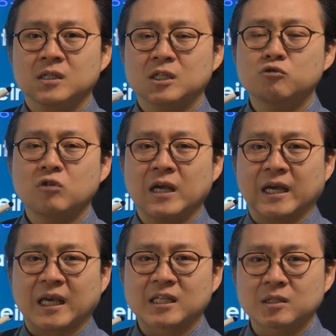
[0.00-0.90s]
치주가
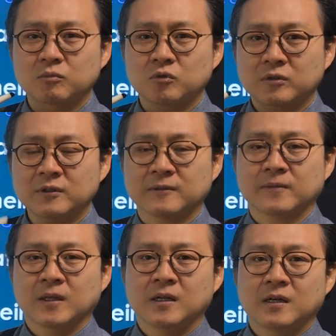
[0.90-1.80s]
약해지는 분들은
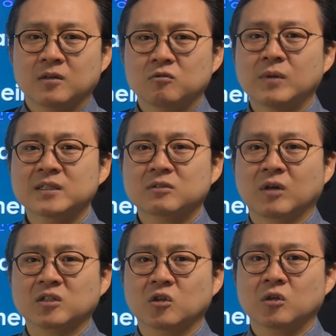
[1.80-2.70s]
류마티스
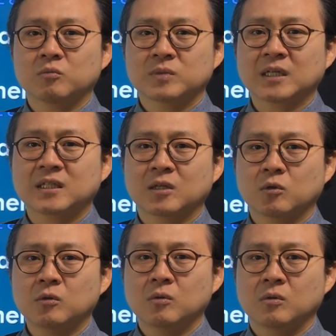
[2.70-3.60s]
관절염
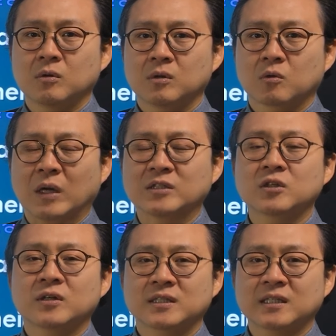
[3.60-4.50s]
상태도
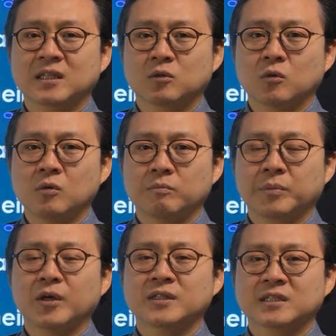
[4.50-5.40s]
관절의 상태도
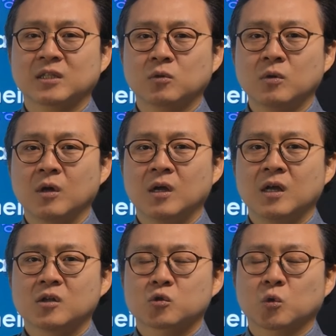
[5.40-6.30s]
뼈의 상태도
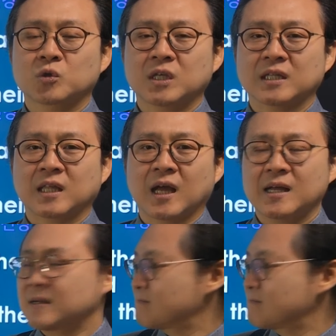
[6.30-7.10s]
좋지 않다.